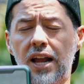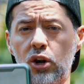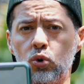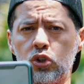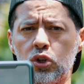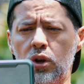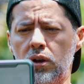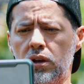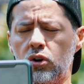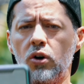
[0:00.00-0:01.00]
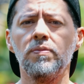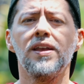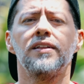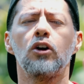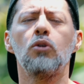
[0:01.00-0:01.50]
la luz, ¿no?
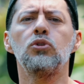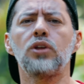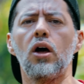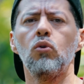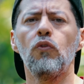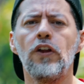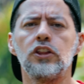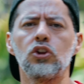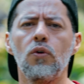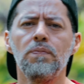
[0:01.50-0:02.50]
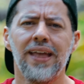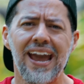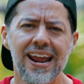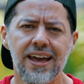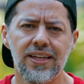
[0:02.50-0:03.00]
Tengo montado un filtro
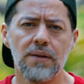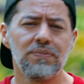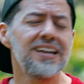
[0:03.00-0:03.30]
ND.